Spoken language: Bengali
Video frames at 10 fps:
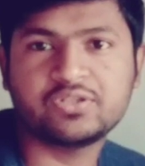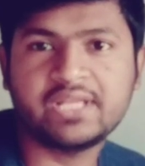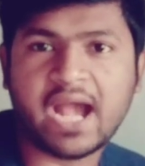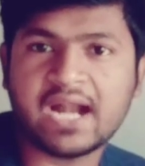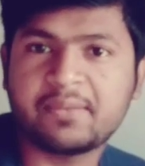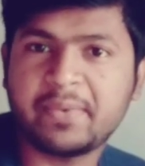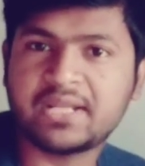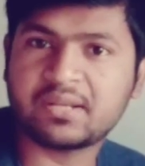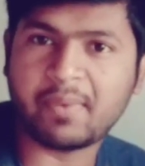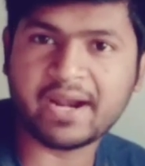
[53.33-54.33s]
যদি আট
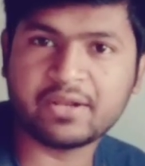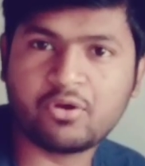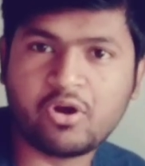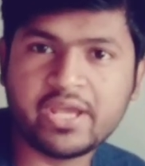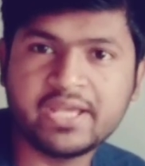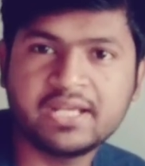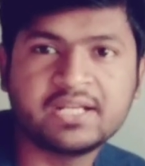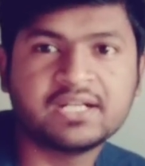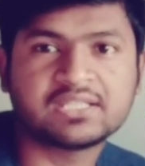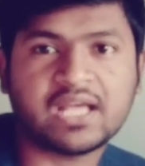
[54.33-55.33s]
মিটার বাড়ানো হয়
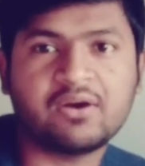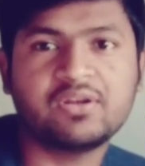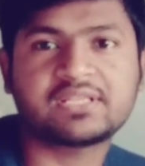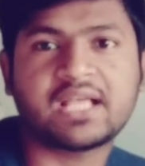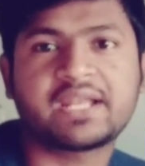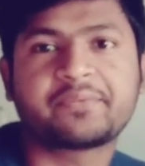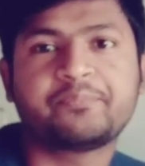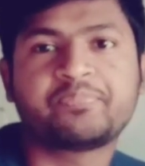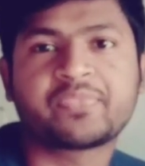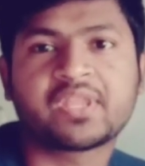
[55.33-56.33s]
তাহলে তার
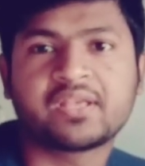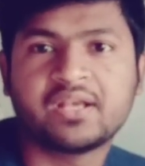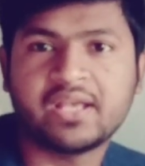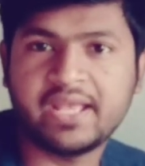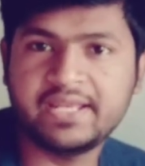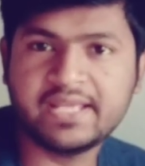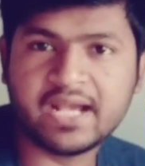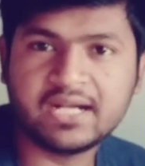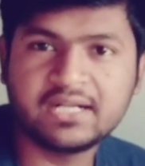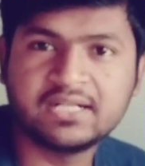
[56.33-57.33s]

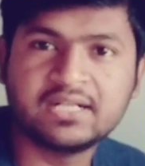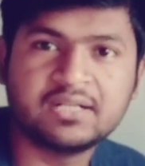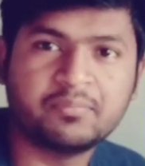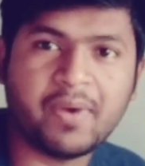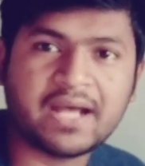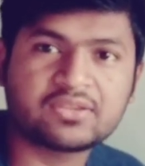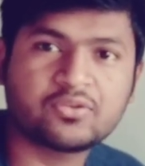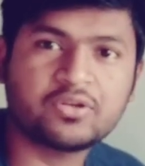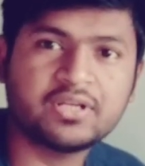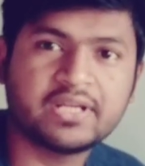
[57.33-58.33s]
এরিয়া
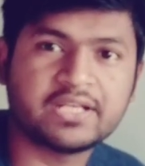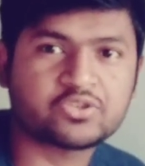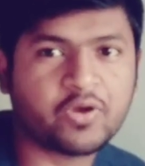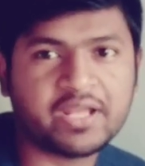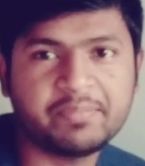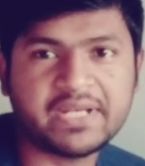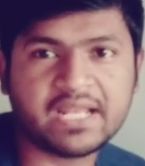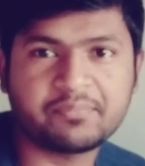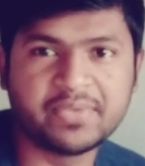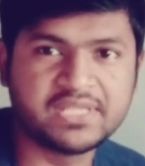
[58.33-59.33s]
বাহাত্তর স্কোয়ার
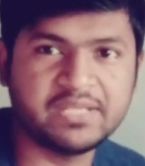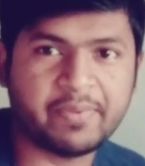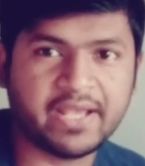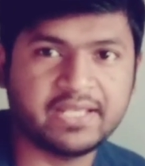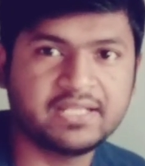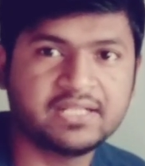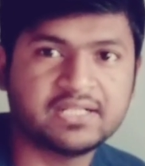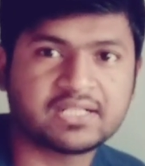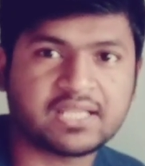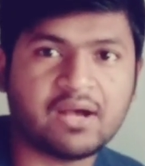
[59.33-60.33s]
মিটার বৃদ্ধি পায়
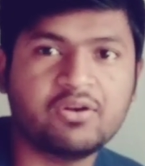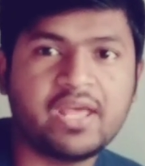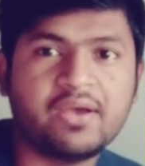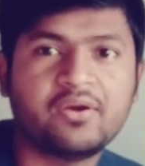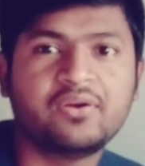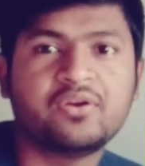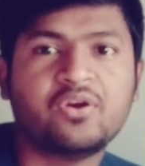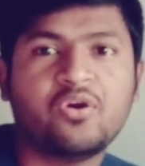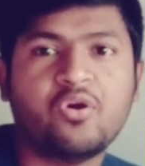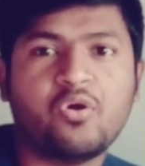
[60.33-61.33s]
তাহলে
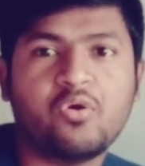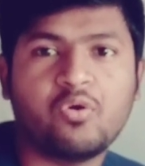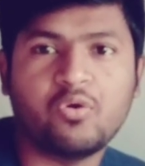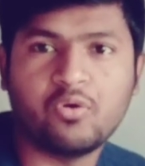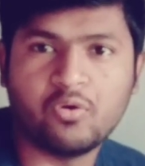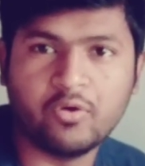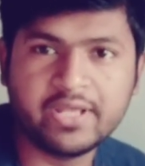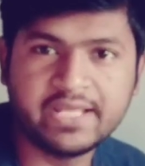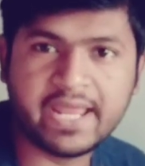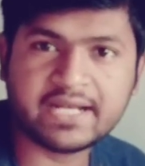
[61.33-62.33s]

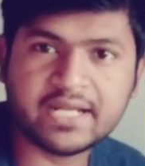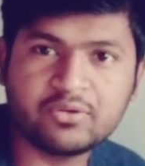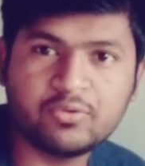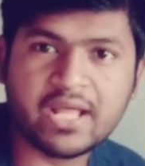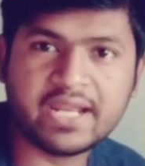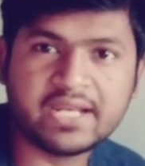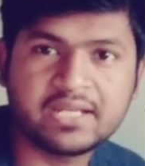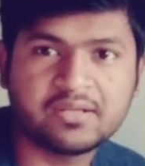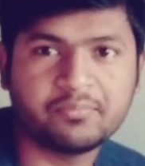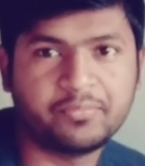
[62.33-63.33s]
ওই রেক্ট্যাঙ্গুলারের
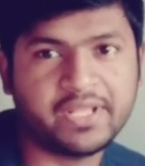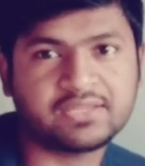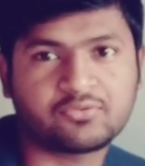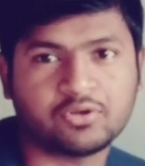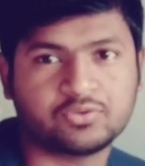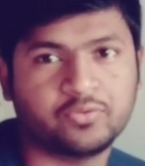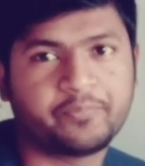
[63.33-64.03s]
ব্রেথ কত